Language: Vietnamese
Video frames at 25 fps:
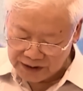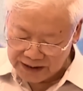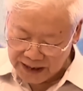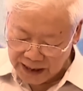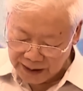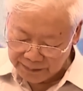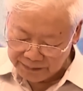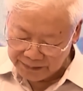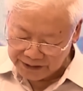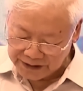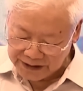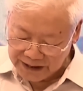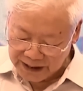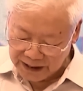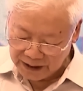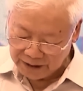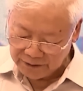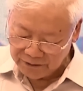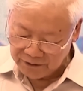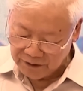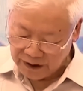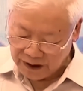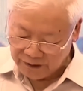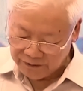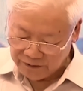giám sát
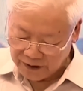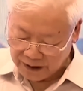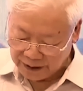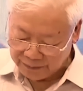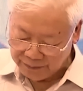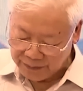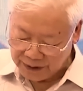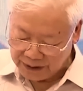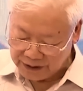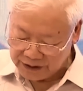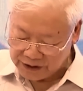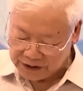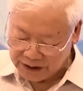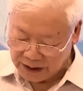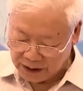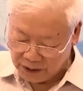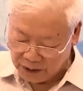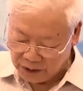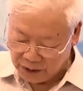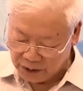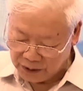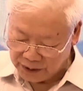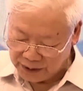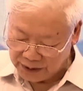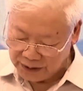và phản biện xã
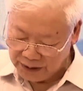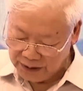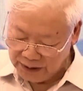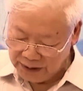hội